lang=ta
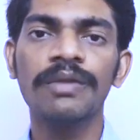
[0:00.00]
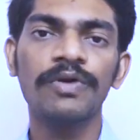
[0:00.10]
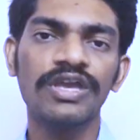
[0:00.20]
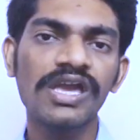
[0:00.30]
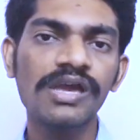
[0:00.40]

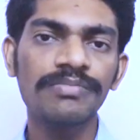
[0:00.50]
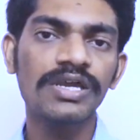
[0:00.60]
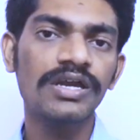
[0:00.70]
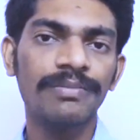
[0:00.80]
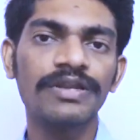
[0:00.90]
இப்போ
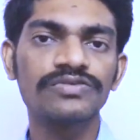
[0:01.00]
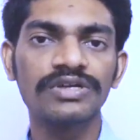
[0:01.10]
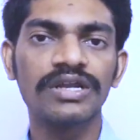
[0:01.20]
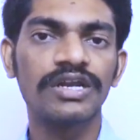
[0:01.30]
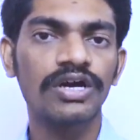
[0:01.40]
ஏபி அப்படின்னு
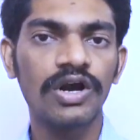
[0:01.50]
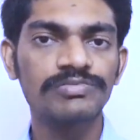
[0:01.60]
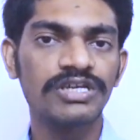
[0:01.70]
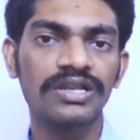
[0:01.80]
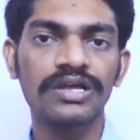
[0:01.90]
சொல்லிட்டு ரெண்டு
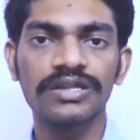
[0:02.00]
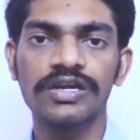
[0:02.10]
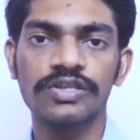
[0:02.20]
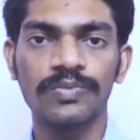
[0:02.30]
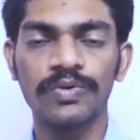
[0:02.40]
ஆப்ஜெக்ட் இருக்கிறதா
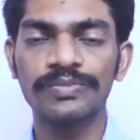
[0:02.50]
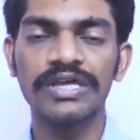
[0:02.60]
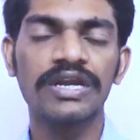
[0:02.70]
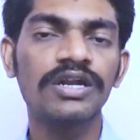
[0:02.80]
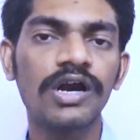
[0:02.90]
எடுத்துப்போம்
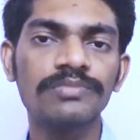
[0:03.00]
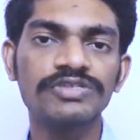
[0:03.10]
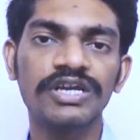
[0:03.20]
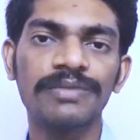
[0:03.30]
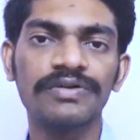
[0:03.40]
இந்த ரெண்டு
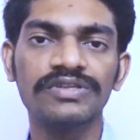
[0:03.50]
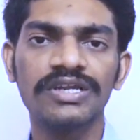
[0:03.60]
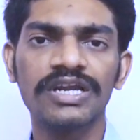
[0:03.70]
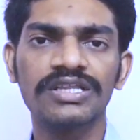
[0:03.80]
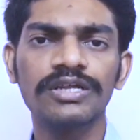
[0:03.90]
ஆப்ஜெக்ட்டுமே
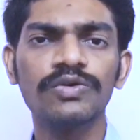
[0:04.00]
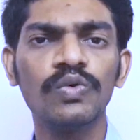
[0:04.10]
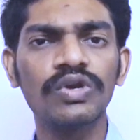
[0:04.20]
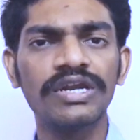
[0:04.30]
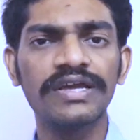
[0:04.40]
வந்துட்டு கிட்டத்தட்ட
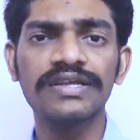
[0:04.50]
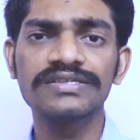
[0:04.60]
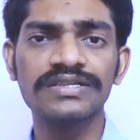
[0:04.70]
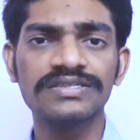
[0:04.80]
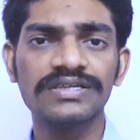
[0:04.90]
நூறு டிகிரி
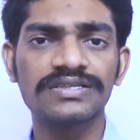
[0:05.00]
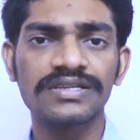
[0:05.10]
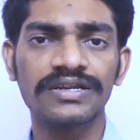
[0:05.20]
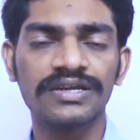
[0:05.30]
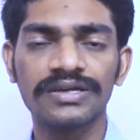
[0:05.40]

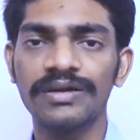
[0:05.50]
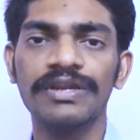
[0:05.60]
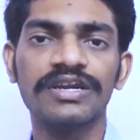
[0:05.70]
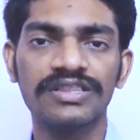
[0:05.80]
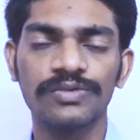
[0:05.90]
செல்சியஸில் இருக்குது
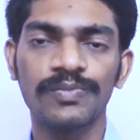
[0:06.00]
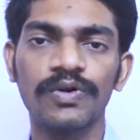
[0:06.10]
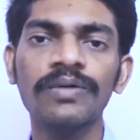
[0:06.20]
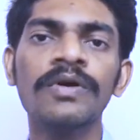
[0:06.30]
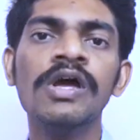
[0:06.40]
அப்படின்னு
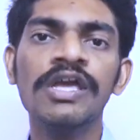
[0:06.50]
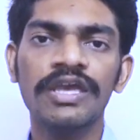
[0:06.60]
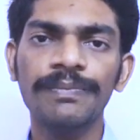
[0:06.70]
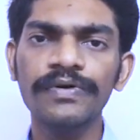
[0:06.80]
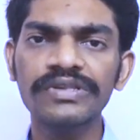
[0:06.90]
எடுத்துப்போம்
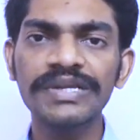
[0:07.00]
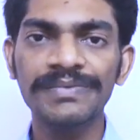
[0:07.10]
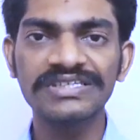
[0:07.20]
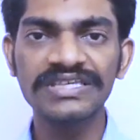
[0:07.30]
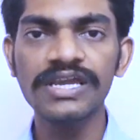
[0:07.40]
இப்போ வந்துட்டு
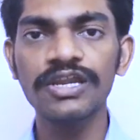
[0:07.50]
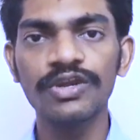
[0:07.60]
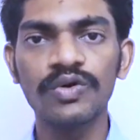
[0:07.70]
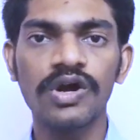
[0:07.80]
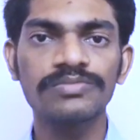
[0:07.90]
நம்ம சீன்
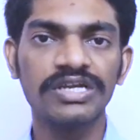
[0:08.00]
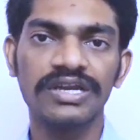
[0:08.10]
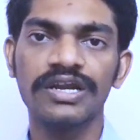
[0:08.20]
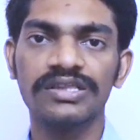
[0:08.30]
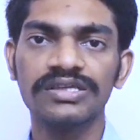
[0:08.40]
இன்னொரு
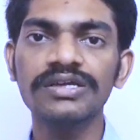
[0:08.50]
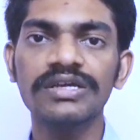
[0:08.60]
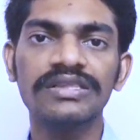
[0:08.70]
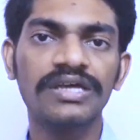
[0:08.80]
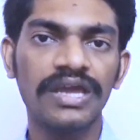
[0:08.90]
ஆப்ஜெக்ட் எடுத்து
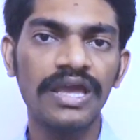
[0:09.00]
இந்த